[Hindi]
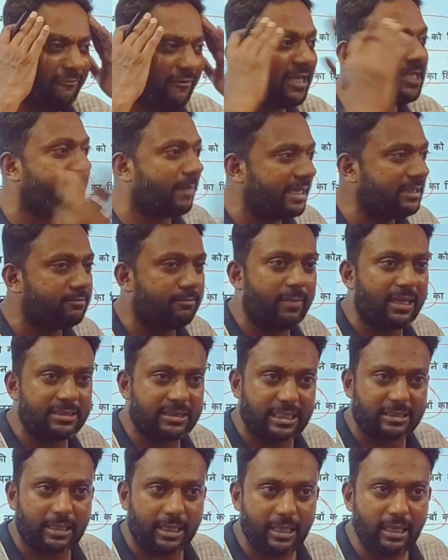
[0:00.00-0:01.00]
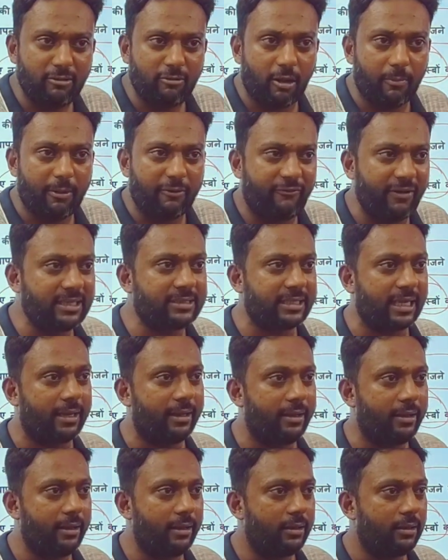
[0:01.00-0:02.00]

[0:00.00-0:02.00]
एक फिक्स मानसिकता है ना वहाँ पे फिक्स है